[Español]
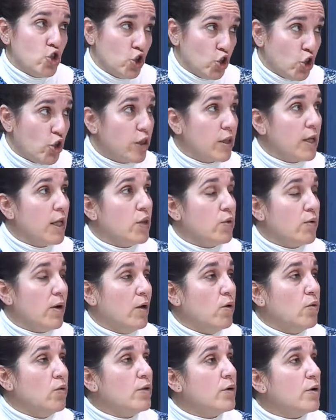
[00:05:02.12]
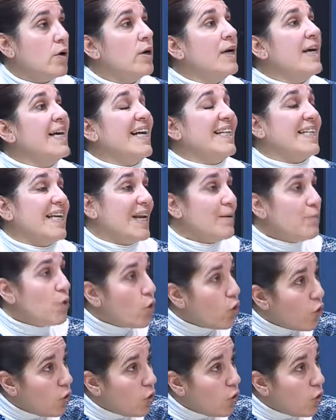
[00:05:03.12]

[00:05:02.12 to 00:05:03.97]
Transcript: 200 alumnos, tenemos